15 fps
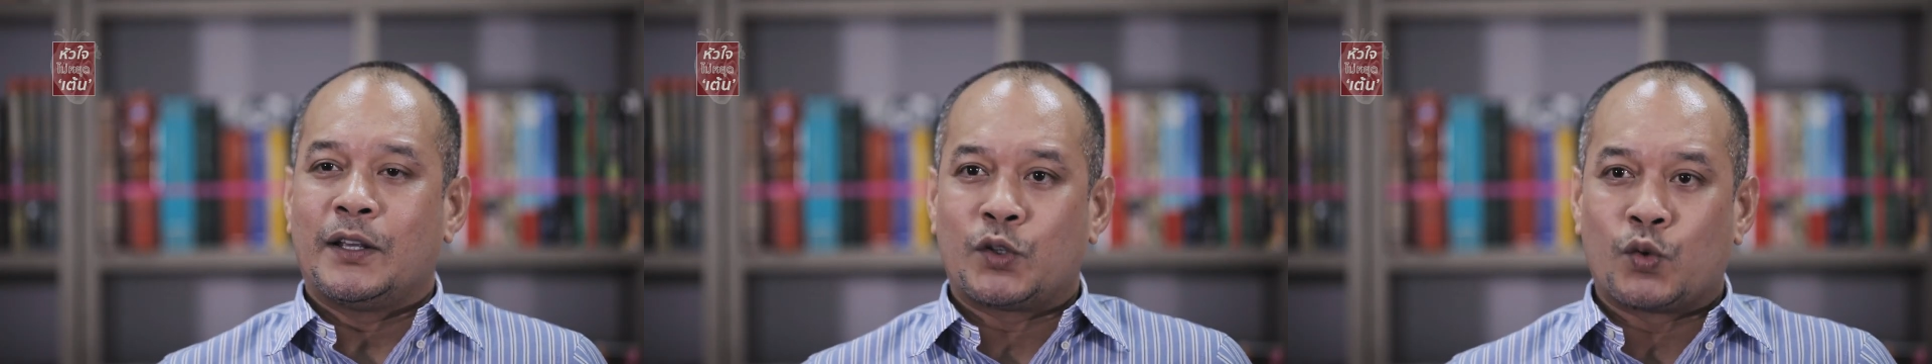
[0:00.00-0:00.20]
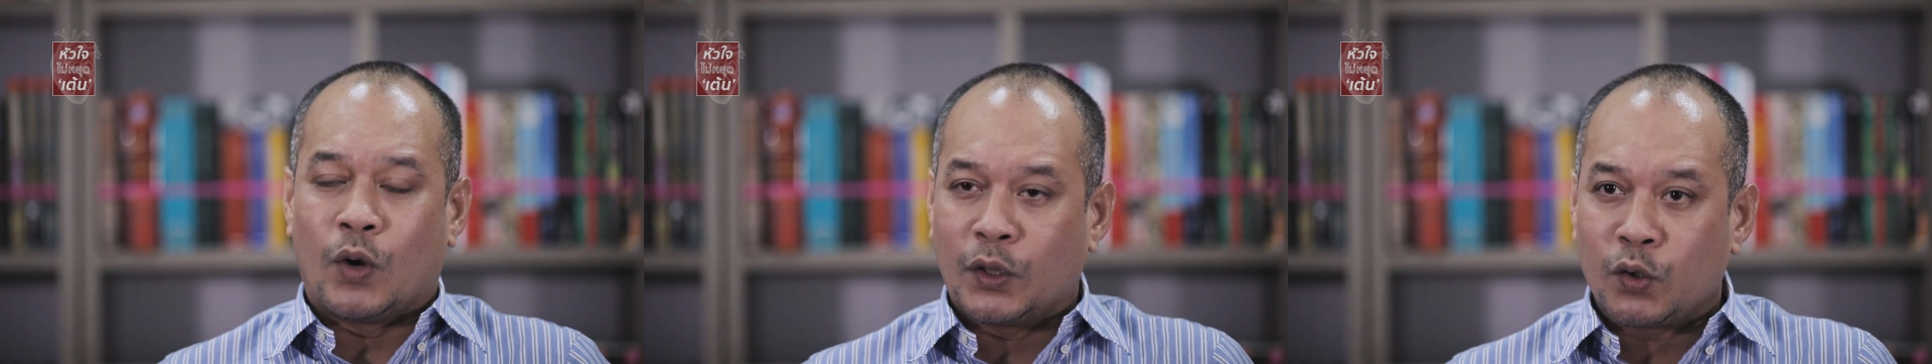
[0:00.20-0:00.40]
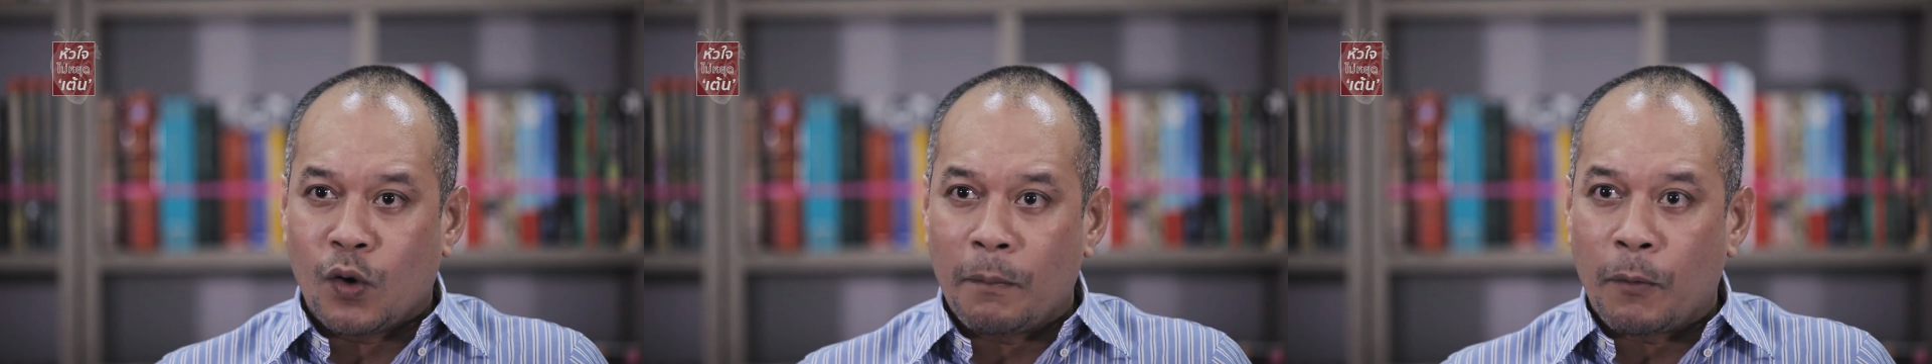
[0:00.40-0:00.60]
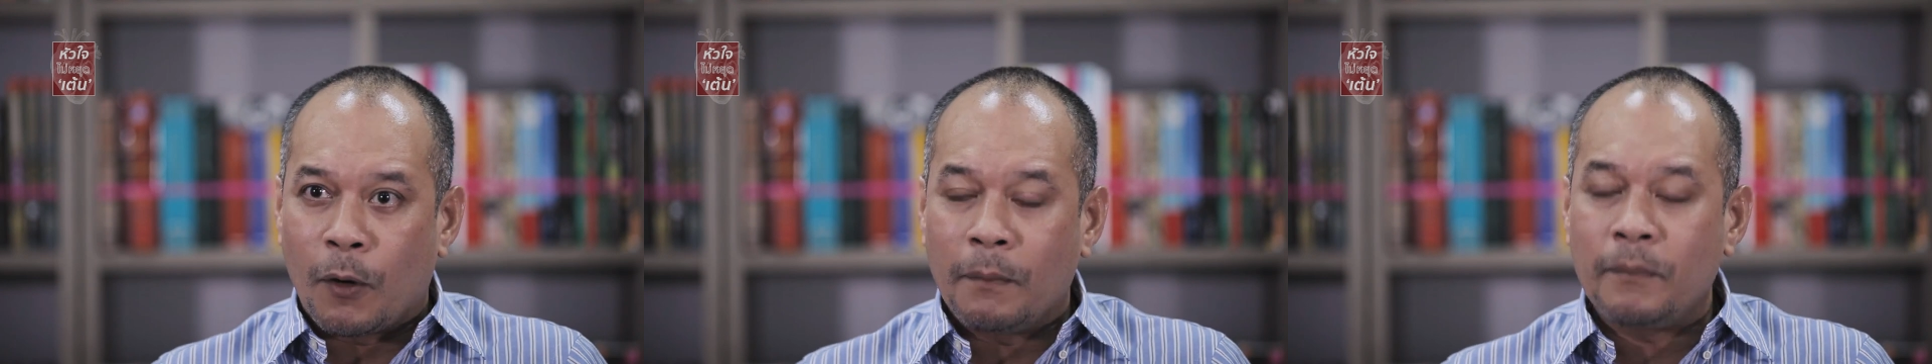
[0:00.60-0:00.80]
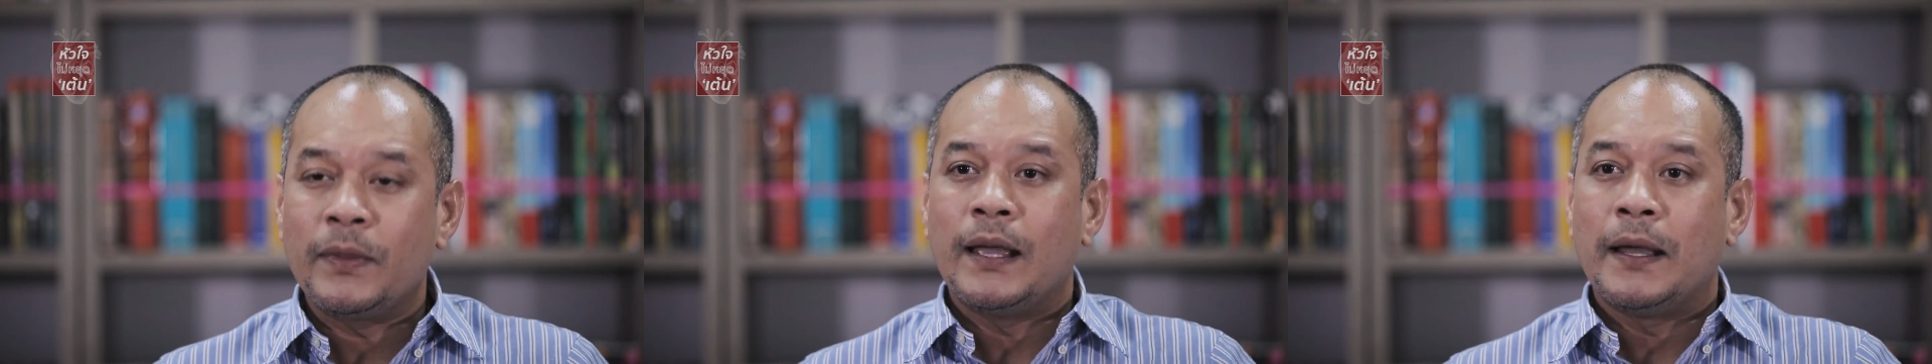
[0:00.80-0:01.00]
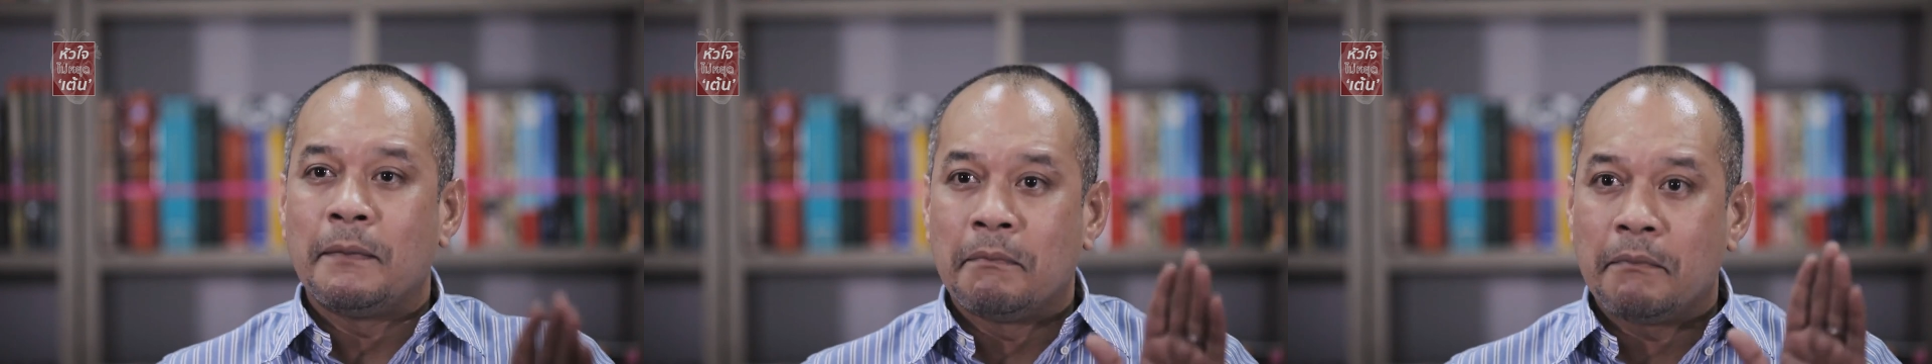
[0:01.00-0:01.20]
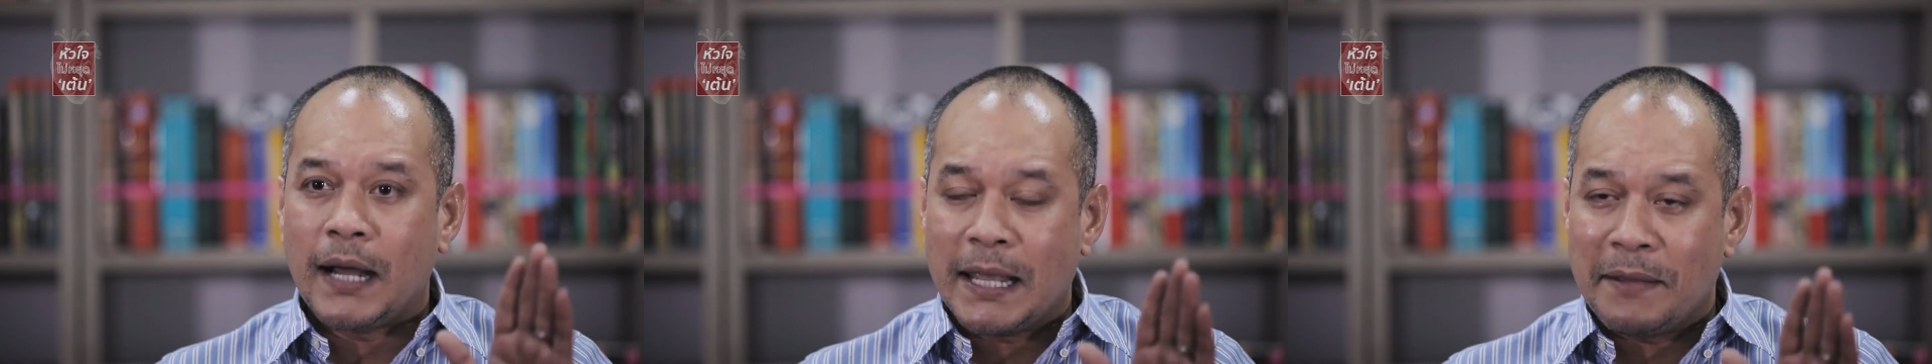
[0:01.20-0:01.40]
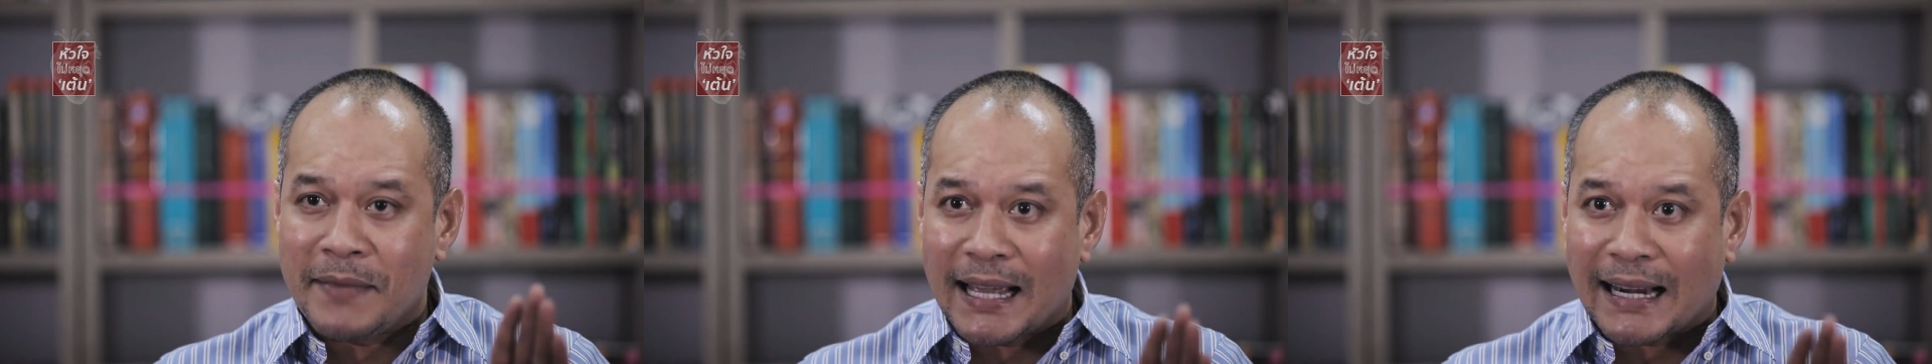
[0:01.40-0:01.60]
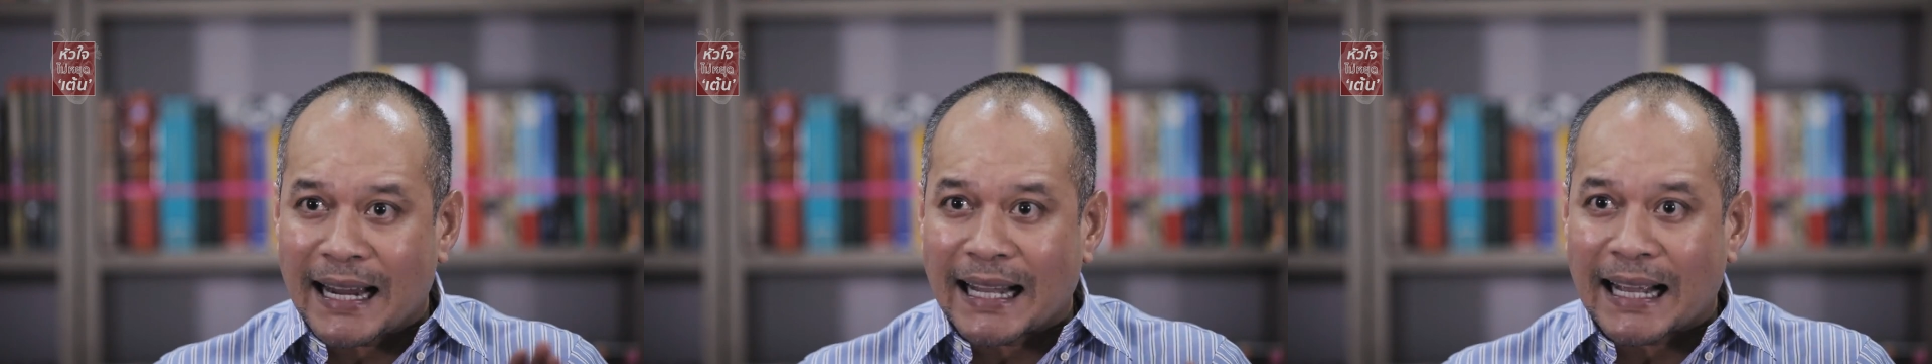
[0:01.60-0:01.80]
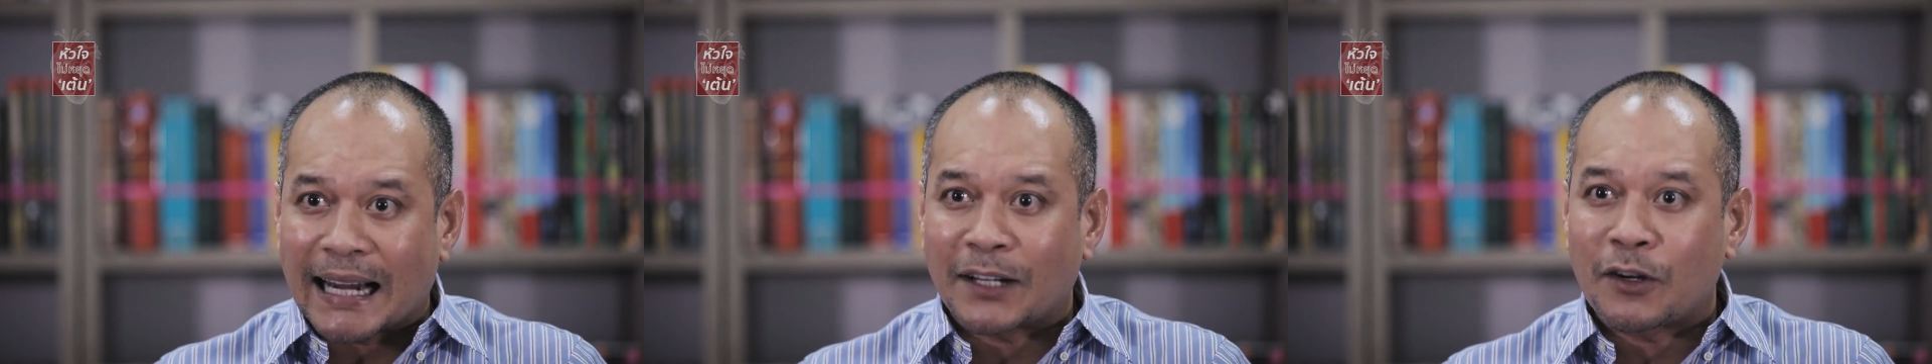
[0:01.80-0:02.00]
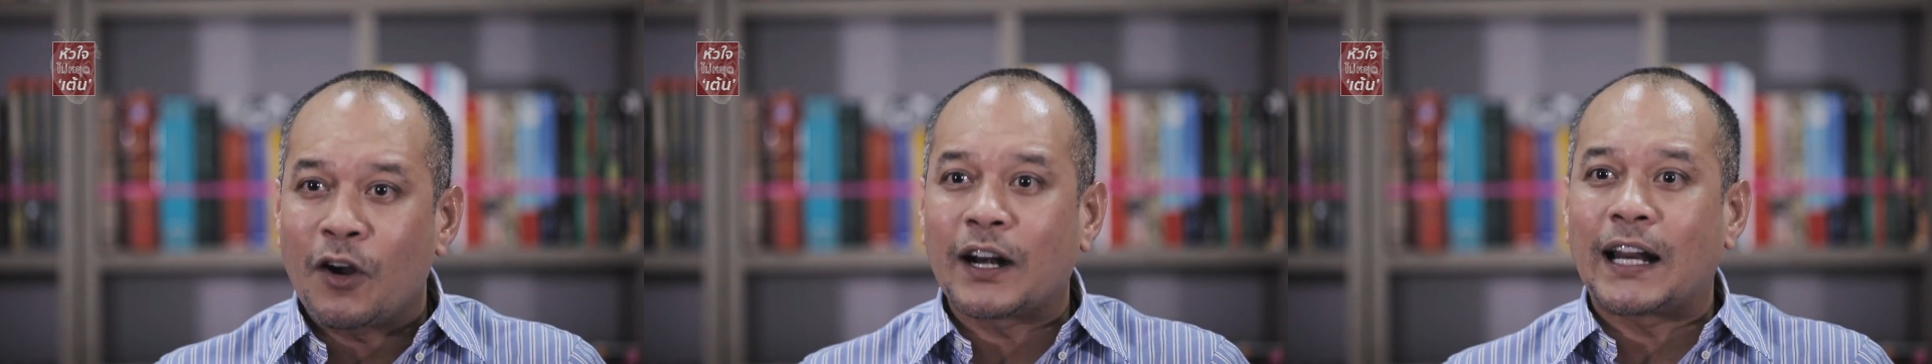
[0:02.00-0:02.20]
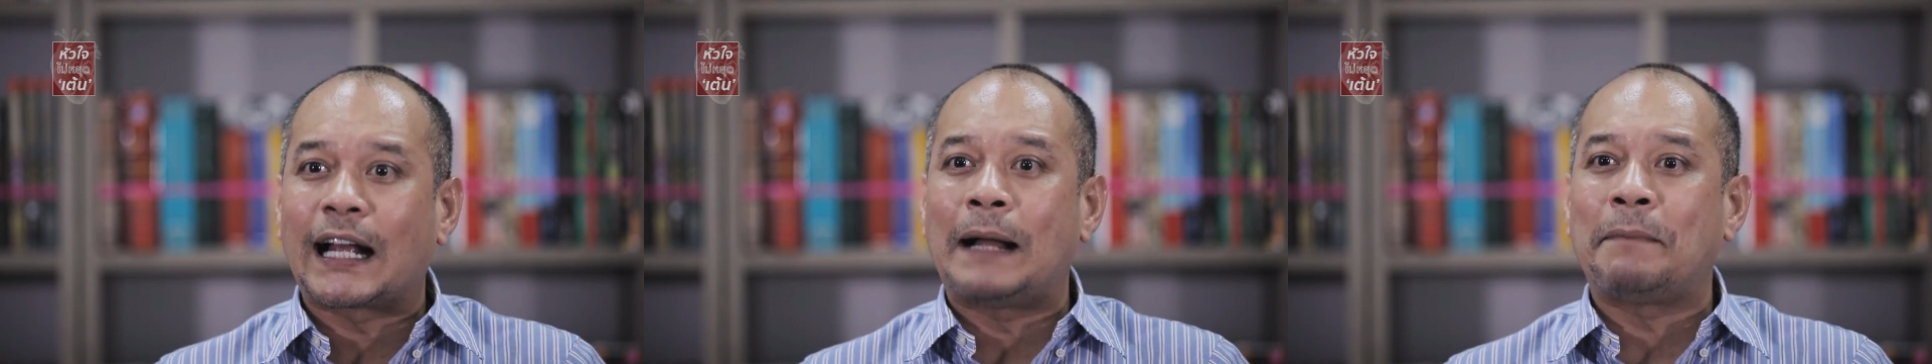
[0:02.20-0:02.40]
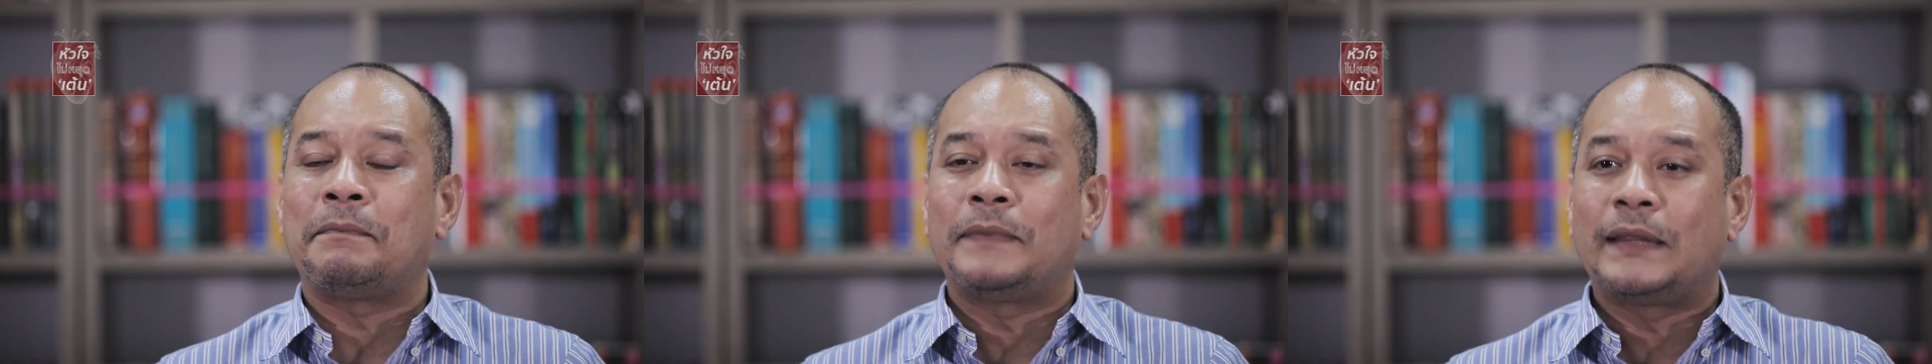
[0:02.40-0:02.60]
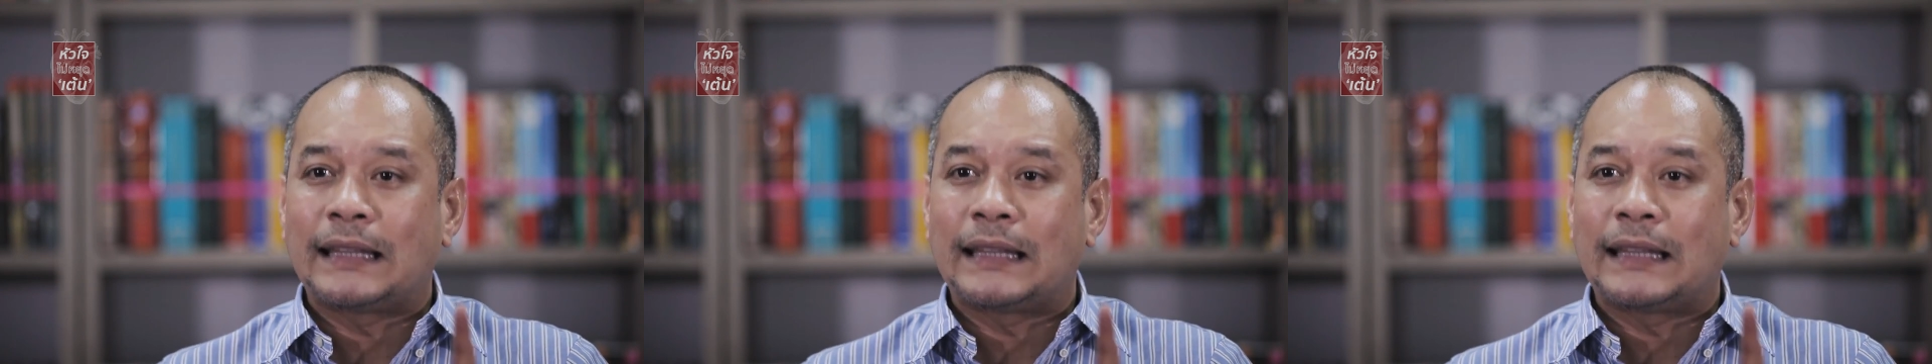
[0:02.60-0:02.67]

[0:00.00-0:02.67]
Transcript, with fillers: ส่วนตัวผมไม่มีอะไรขัดข้องแล้วครับ